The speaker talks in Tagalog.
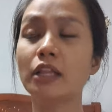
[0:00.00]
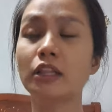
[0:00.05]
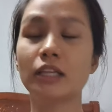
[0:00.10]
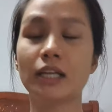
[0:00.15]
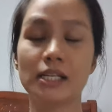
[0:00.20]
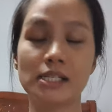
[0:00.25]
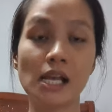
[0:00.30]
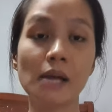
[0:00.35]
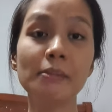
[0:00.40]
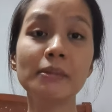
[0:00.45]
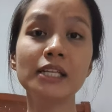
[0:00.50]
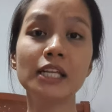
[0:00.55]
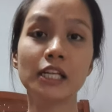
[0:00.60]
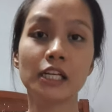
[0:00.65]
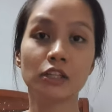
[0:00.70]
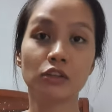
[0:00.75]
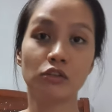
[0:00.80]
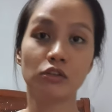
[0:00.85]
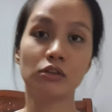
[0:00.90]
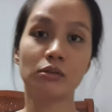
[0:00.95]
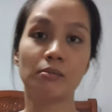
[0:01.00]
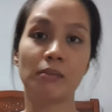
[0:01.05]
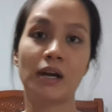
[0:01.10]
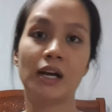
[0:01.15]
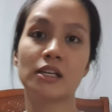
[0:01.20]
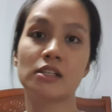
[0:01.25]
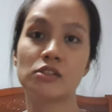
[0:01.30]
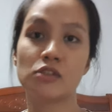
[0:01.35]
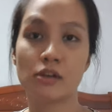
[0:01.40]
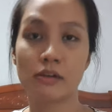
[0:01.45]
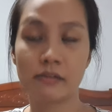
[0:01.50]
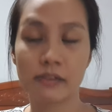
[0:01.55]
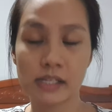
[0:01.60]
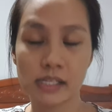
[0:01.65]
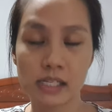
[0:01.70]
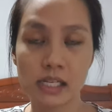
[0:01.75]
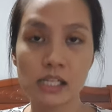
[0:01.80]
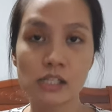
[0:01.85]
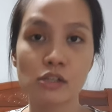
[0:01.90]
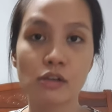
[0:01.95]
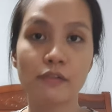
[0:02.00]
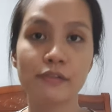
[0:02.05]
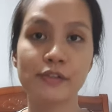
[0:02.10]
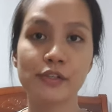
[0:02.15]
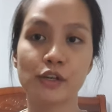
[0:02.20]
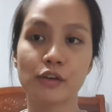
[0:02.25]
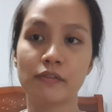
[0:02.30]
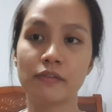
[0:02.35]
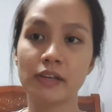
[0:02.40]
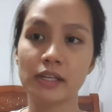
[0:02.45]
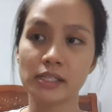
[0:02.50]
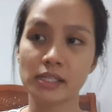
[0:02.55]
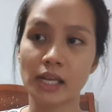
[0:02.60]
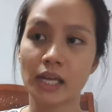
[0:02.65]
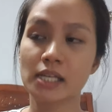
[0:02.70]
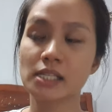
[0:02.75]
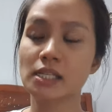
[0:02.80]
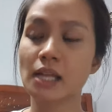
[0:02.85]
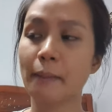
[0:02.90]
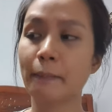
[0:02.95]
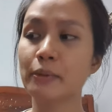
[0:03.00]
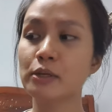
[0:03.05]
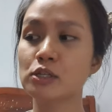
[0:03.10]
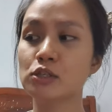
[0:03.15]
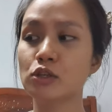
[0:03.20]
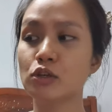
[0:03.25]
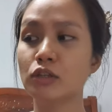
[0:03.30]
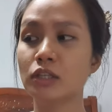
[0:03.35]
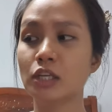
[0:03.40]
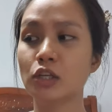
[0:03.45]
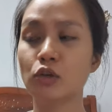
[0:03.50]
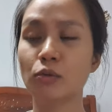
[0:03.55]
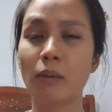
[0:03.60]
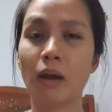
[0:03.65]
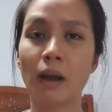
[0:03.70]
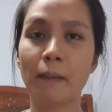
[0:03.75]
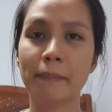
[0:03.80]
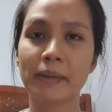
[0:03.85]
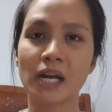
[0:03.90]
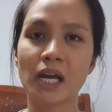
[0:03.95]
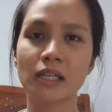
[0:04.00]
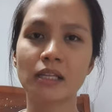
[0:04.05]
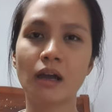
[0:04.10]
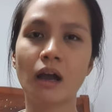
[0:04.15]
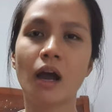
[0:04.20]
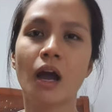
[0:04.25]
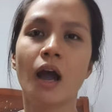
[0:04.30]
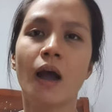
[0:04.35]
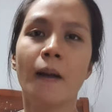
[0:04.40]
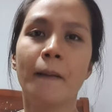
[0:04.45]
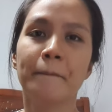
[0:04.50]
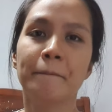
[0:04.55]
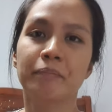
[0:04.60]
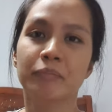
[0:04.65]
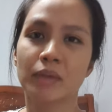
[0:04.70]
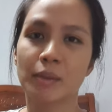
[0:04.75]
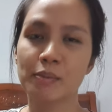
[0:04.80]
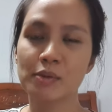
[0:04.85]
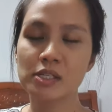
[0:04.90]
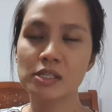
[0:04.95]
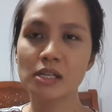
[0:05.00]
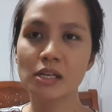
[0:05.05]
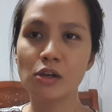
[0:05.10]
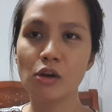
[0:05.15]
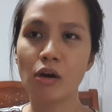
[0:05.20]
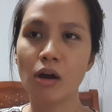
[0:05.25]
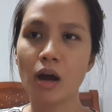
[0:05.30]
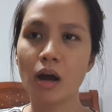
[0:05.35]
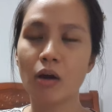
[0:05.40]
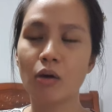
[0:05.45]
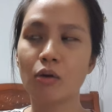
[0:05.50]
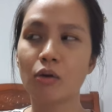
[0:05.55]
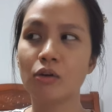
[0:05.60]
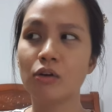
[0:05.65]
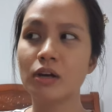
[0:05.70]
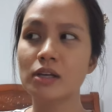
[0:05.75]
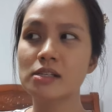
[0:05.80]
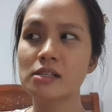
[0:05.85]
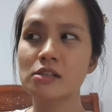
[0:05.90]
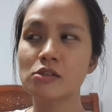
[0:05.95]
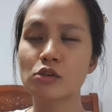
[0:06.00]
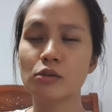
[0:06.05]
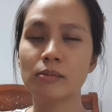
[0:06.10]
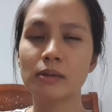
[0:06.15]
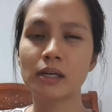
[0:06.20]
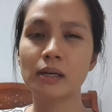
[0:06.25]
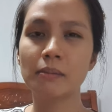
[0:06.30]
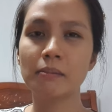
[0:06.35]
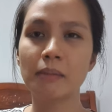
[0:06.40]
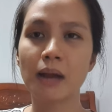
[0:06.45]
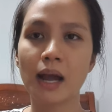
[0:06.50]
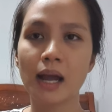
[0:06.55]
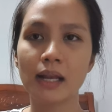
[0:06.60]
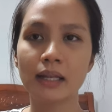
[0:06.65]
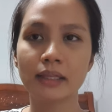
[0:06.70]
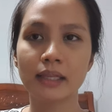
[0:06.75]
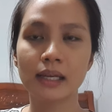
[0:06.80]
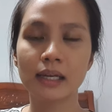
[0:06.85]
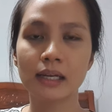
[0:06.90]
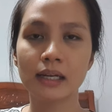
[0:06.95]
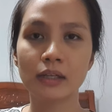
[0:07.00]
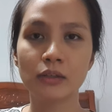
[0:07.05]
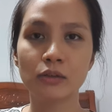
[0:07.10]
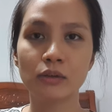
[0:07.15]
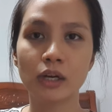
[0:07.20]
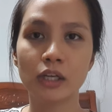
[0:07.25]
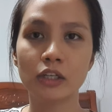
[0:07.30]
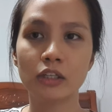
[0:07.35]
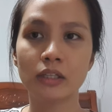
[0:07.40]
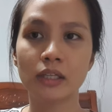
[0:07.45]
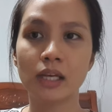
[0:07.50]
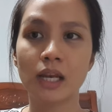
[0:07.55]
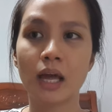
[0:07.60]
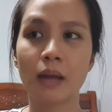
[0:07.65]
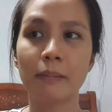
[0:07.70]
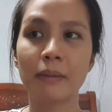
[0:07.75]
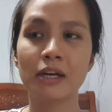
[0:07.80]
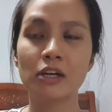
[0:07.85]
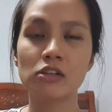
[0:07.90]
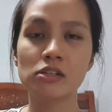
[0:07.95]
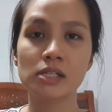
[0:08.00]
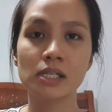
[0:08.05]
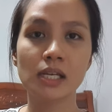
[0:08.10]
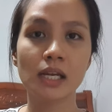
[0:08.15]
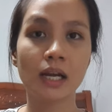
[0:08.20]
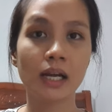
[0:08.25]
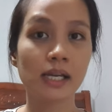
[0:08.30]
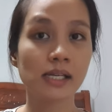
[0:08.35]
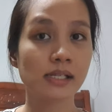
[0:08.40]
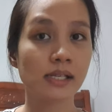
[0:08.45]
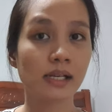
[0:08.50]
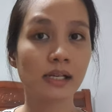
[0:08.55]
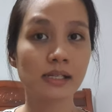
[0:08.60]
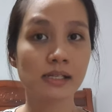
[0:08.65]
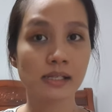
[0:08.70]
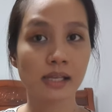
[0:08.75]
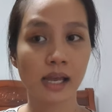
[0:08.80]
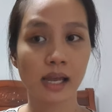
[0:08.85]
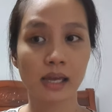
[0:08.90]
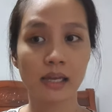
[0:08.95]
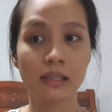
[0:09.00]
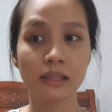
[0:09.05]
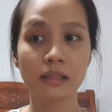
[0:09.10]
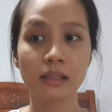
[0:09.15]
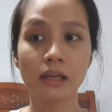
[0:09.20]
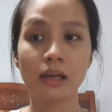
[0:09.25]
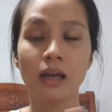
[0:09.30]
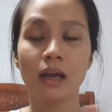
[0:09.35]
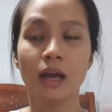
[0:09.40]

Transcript: and, kasama na rin dun yung mga service, list of services, tapos yun din yung mga product. Tapos naloka ko, kasi sobrang mahal talaga nung ano nila, meron silang isang set,